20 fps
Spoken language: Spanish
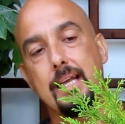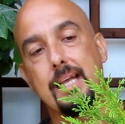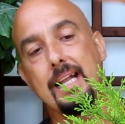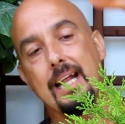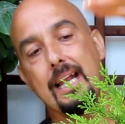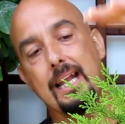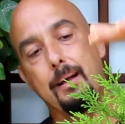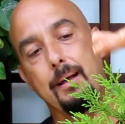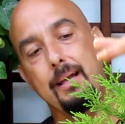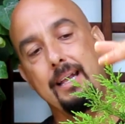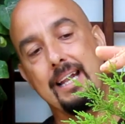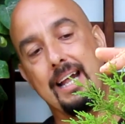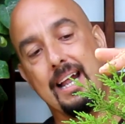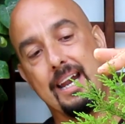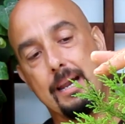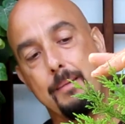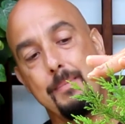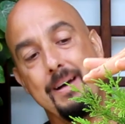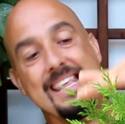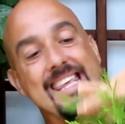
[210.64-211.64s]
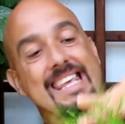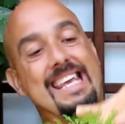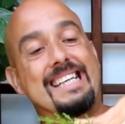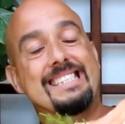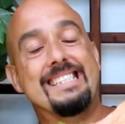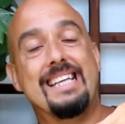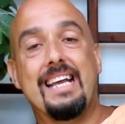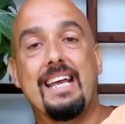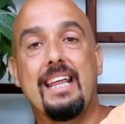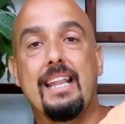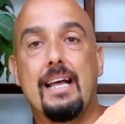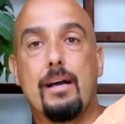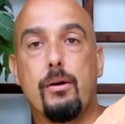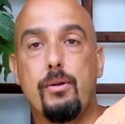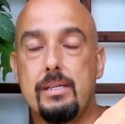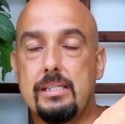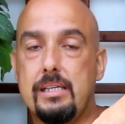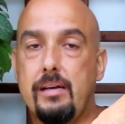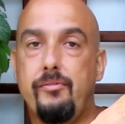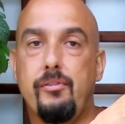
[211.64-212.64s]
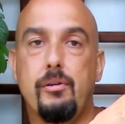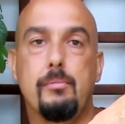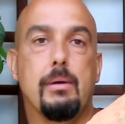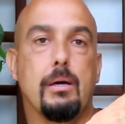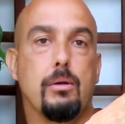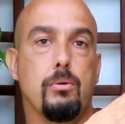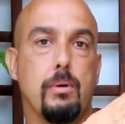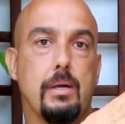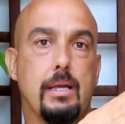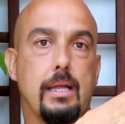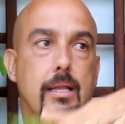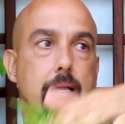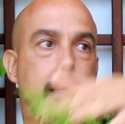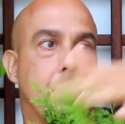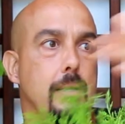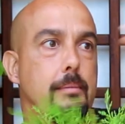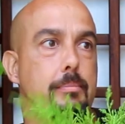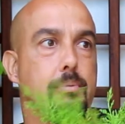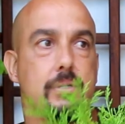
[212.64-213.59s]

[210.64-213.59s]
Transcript: y la, rama ya se queda con esa forma que tú querías darle,